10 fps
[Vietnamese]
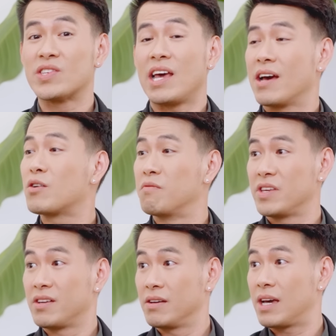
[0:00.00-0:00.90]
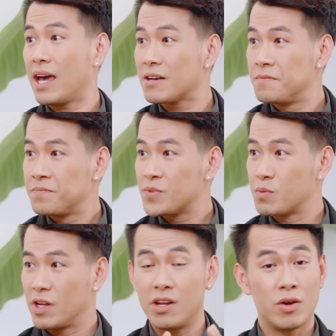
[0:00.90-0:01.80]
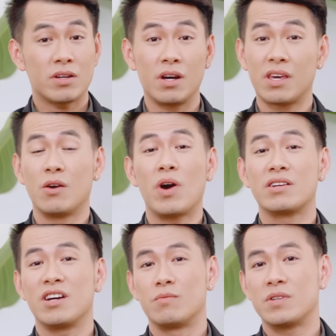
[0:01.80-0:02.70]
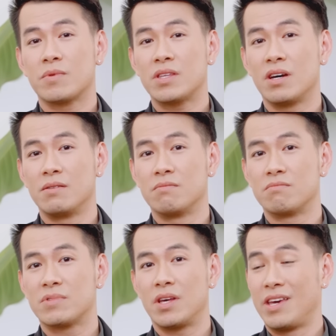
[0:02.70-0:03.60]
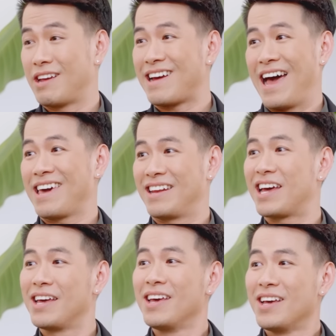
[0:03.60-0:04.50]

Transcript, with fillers: chia sẻ cùng với những người khác. Dũng nghĩ điều đó cực kỳ quan trọng trong cái thời, thời hiện đại ngày nay.